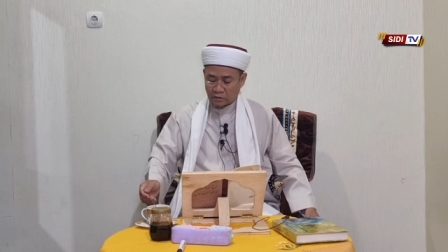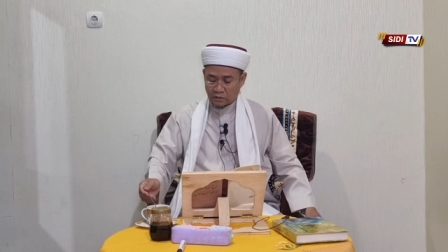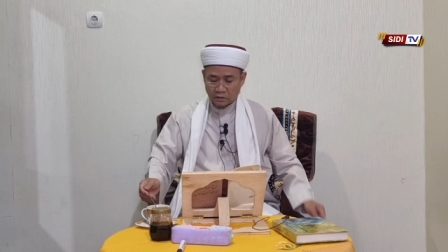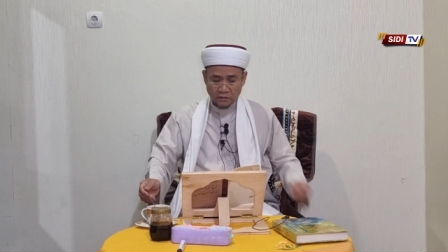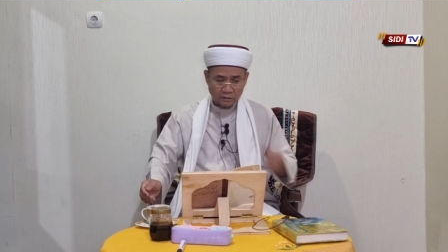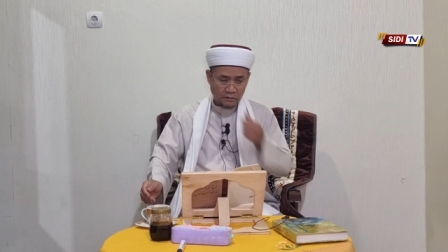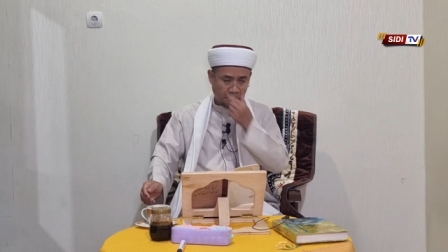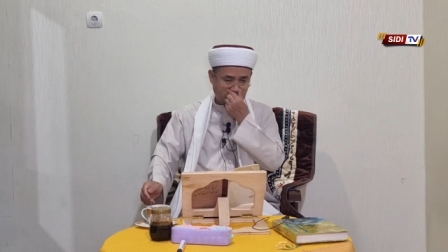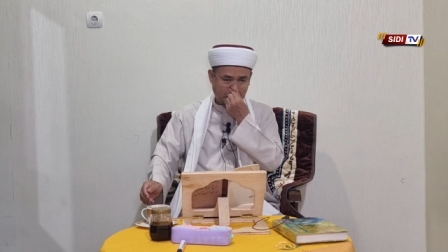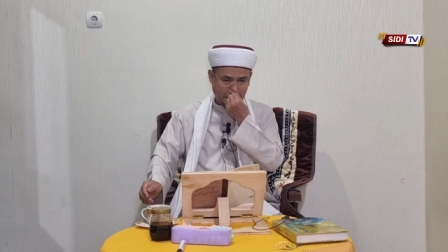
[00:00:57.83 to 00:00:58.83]
uh,
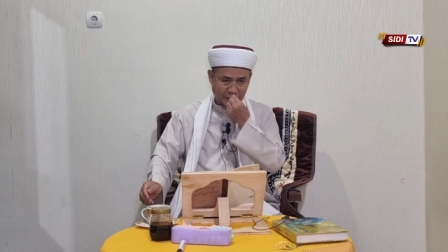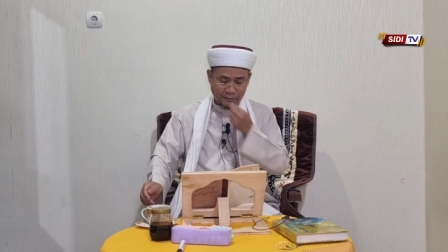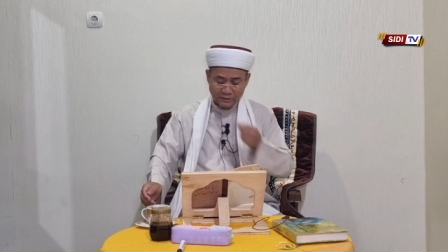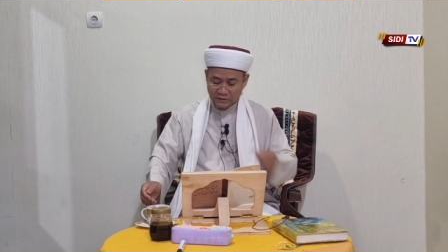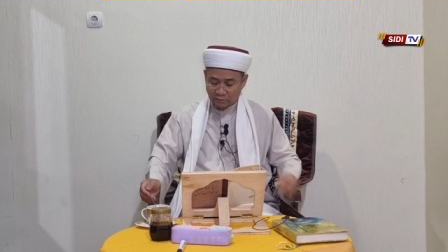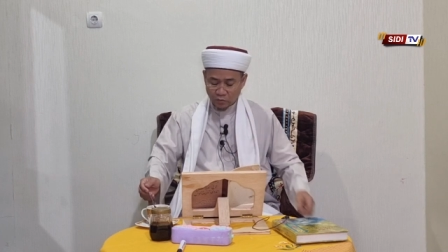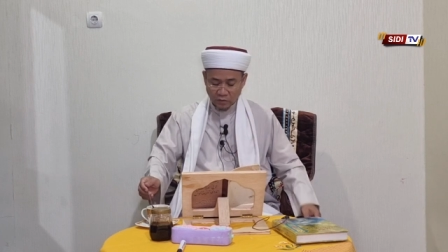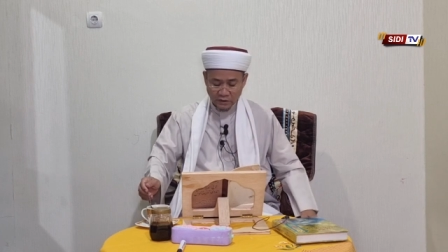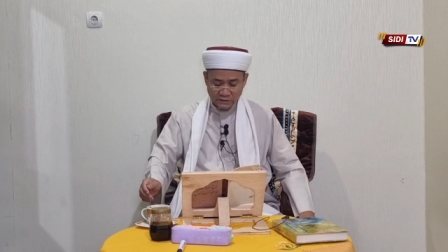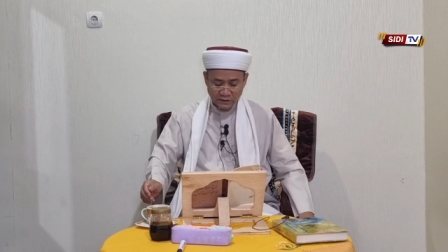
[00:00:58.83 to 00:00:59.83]
kita dapat
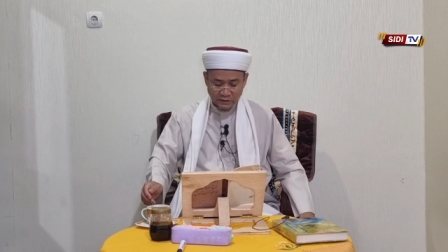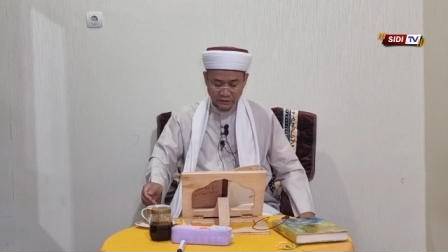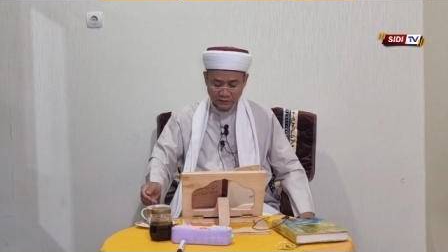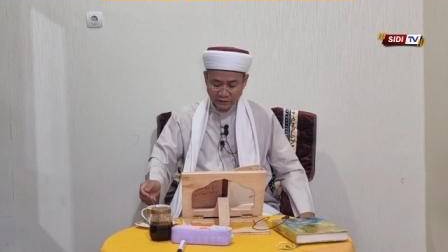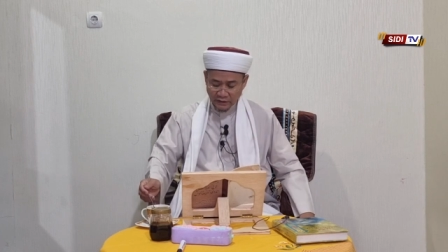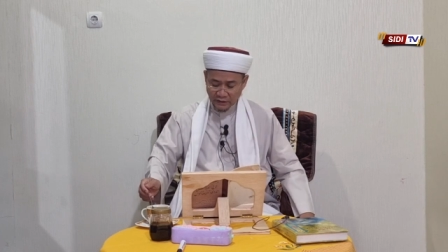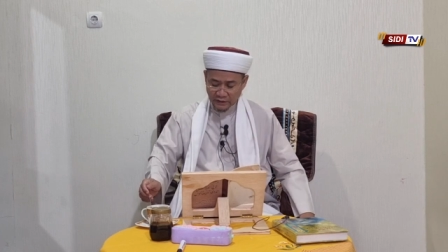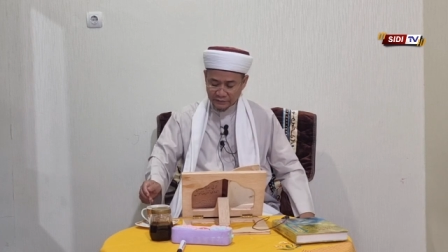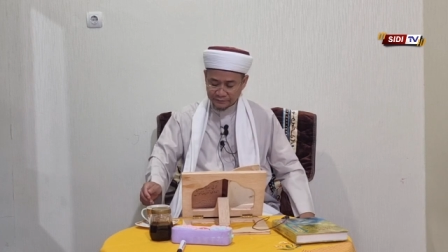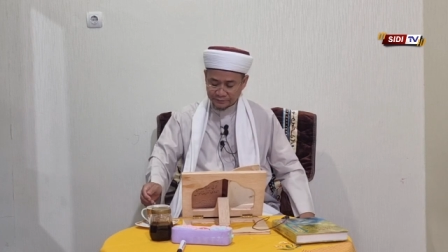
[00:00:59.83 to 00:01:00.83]
sambung kajian
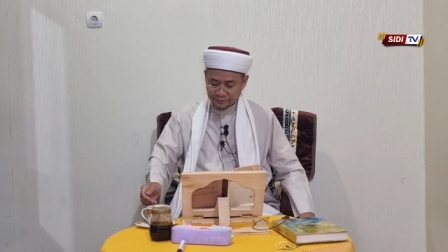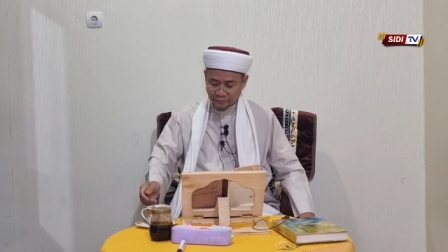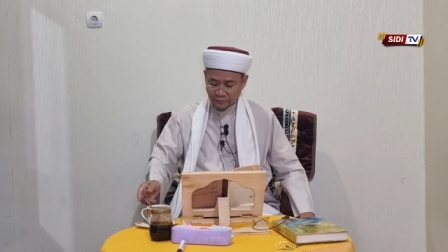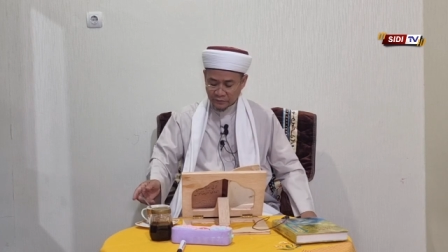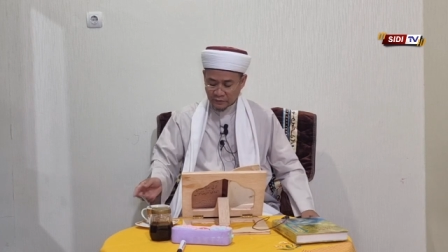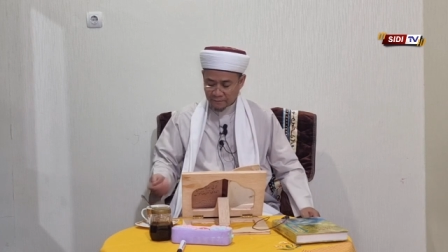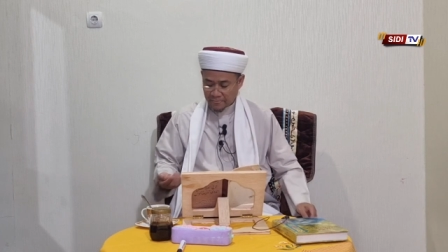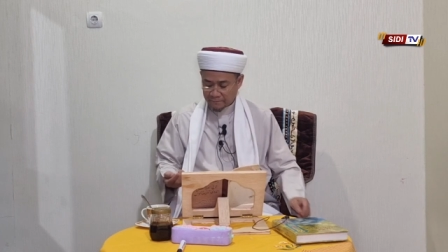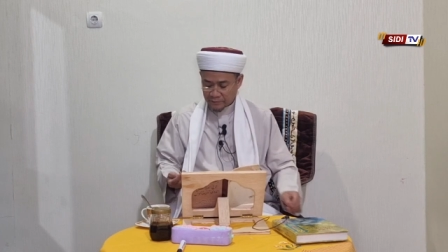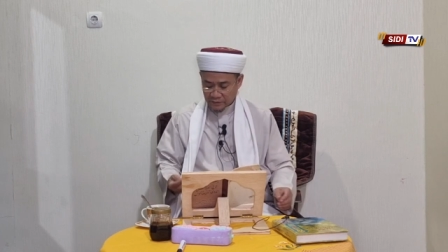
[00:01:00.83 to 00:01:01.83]
kita
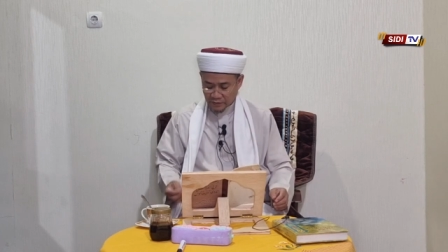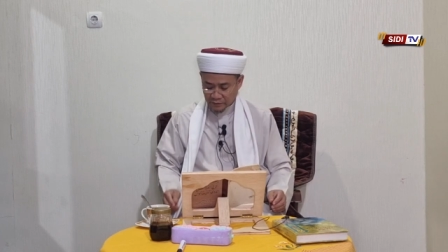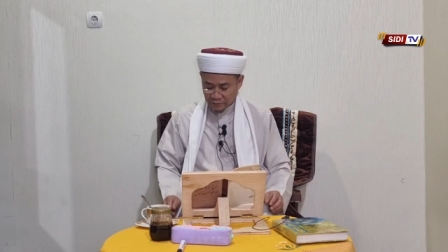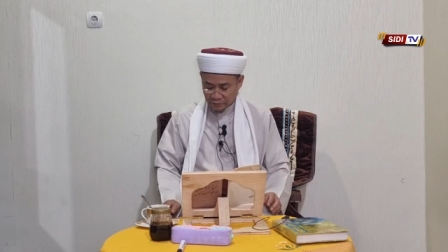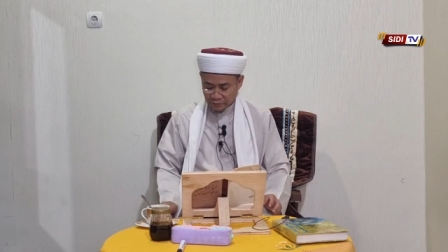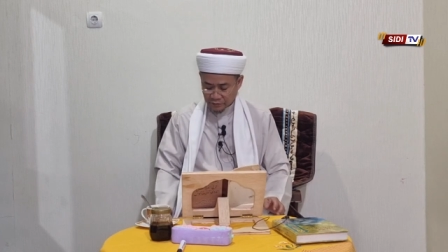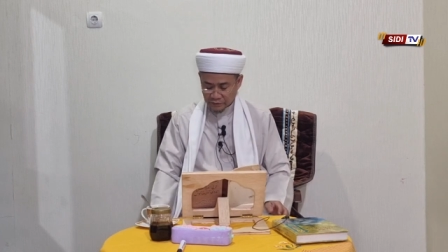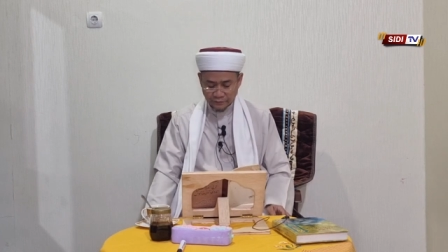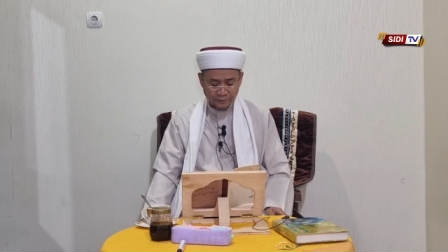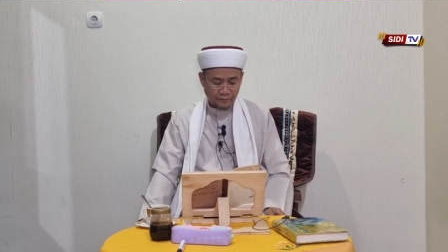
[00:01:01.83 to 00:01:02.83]

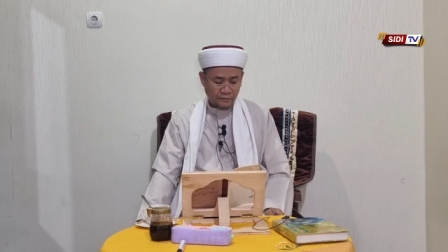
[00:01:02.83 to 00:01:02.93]
yaitu